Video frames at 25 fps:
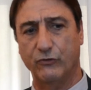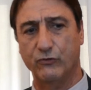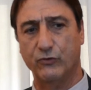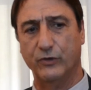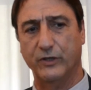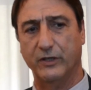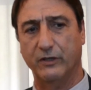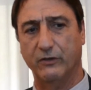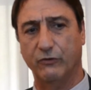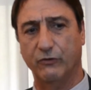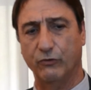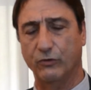
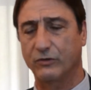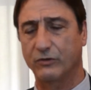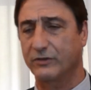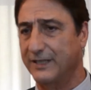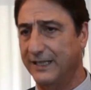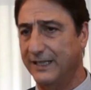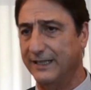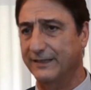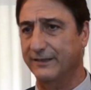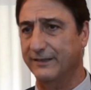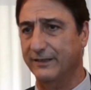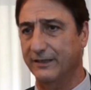cioè
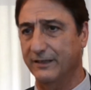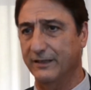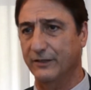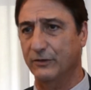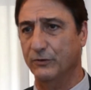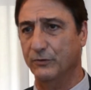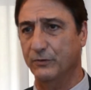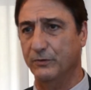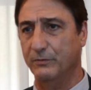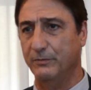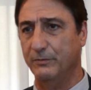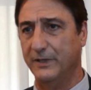sottratte
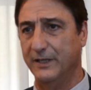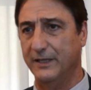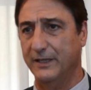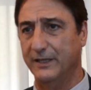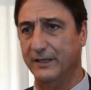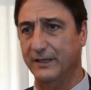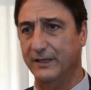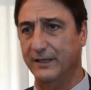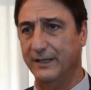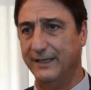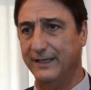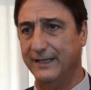
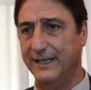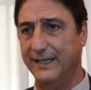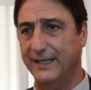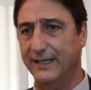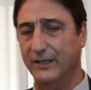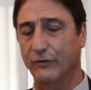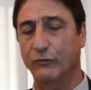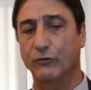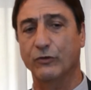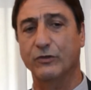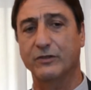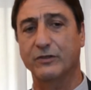all'economia
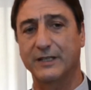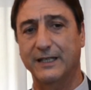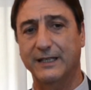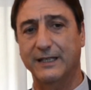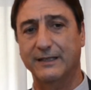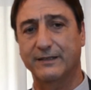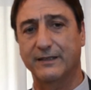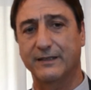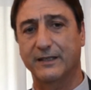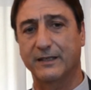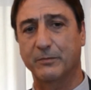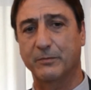legale,
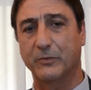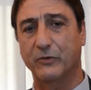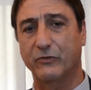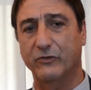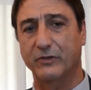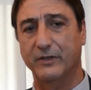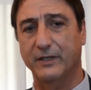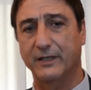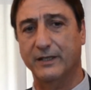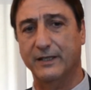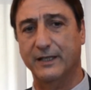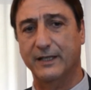sottratte alla
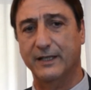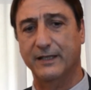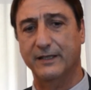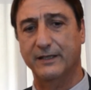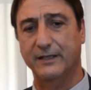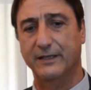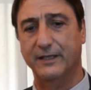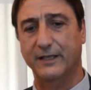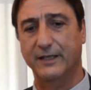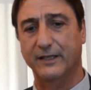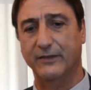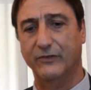possibilità
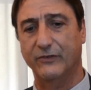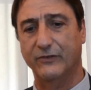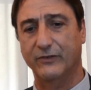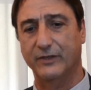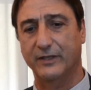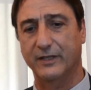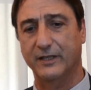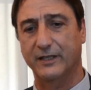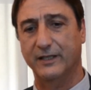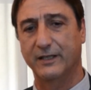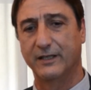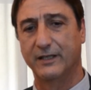di
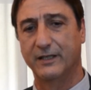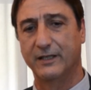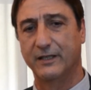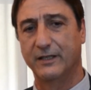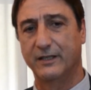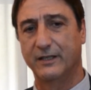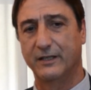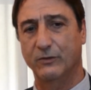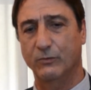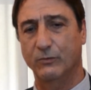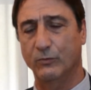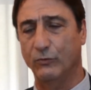essere
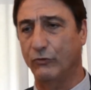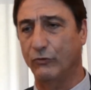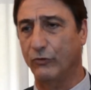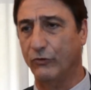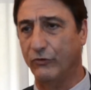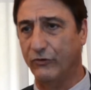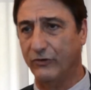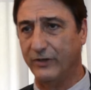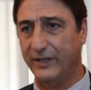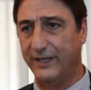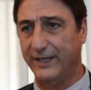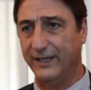un
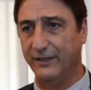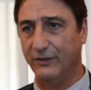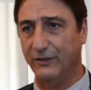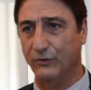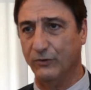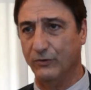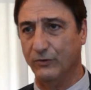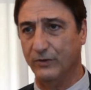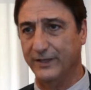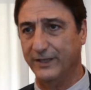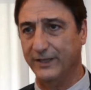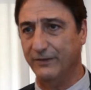
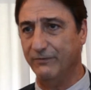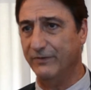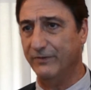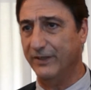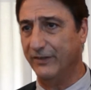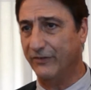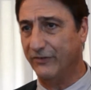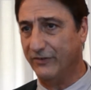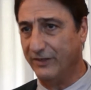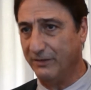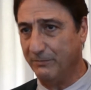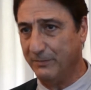sostegno ad
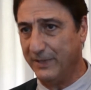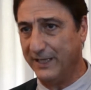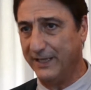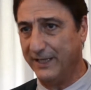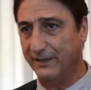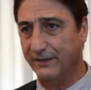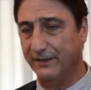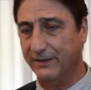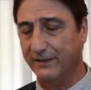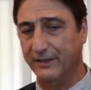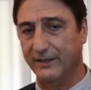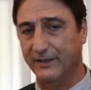
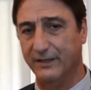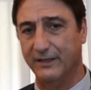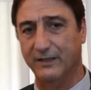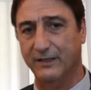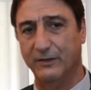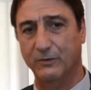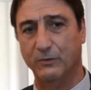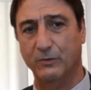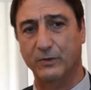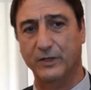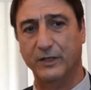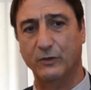investimenti,
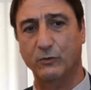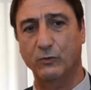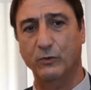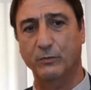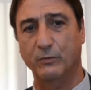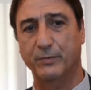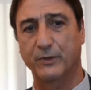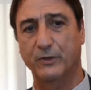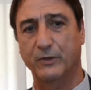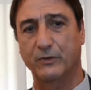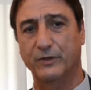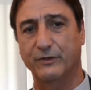a un
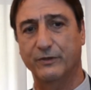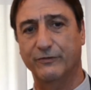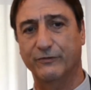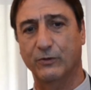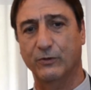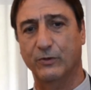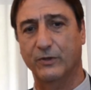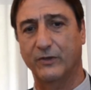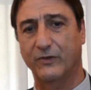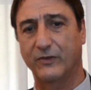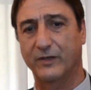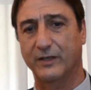recupero di
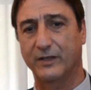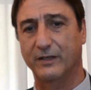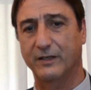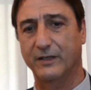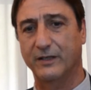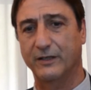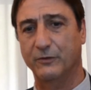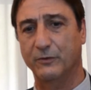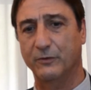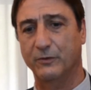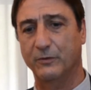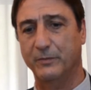forza
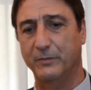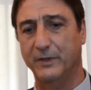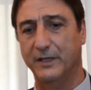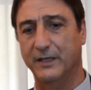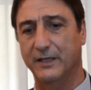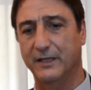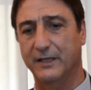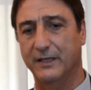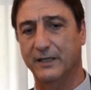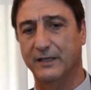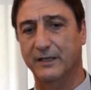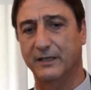dell'economia
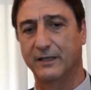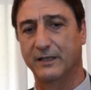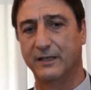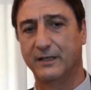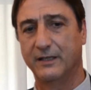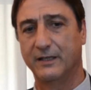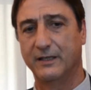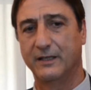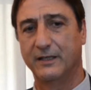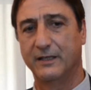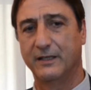legale